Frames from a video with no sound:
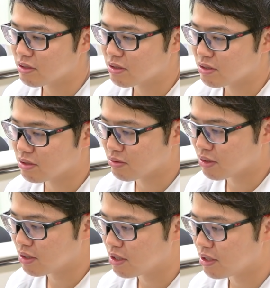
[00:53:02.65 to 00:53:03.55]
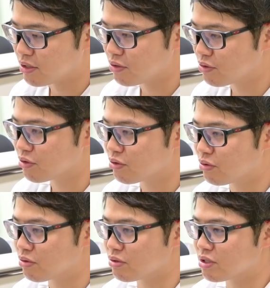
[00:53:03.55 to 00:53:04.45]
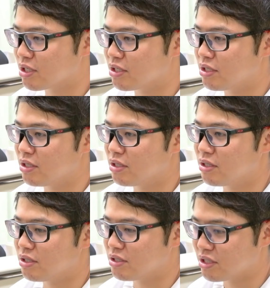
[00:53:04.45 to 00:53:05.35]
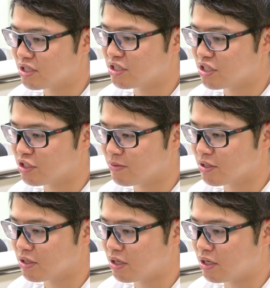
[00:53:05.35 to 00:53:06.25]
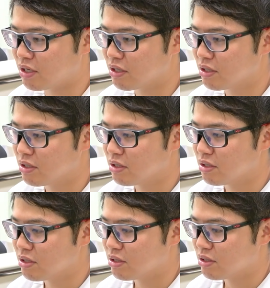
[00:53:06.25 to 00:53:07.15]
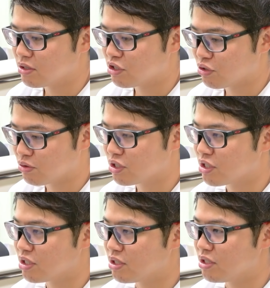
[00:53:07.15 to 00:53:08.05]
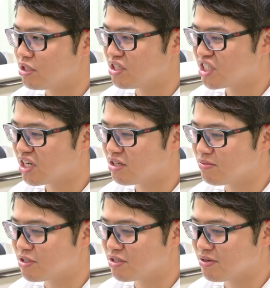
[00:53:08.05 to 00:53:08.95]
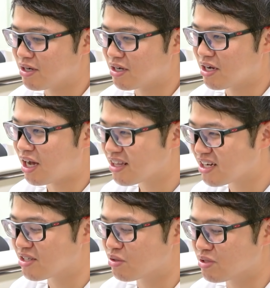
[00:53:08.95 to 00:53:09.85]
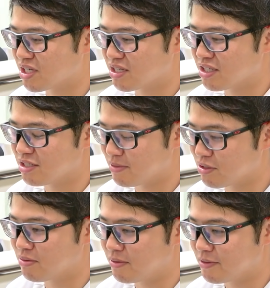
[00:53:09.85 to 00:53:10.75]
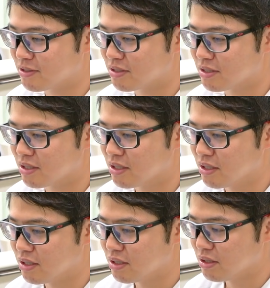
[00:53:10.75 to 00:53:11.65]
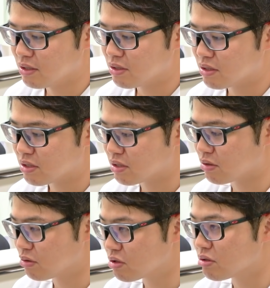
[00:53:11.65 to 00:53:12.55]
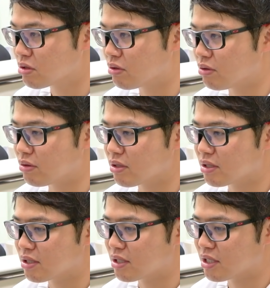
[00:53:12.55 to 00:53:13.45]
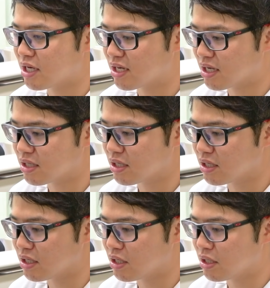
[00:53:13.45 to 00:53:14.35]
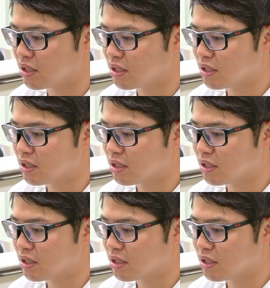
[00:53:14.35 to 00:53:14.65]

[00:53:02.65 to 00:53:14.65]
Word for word: それで琉球航空さんに移籍してしまったら正直医者への道はかなり遠ざかってしまうと思います。そうすると結果的に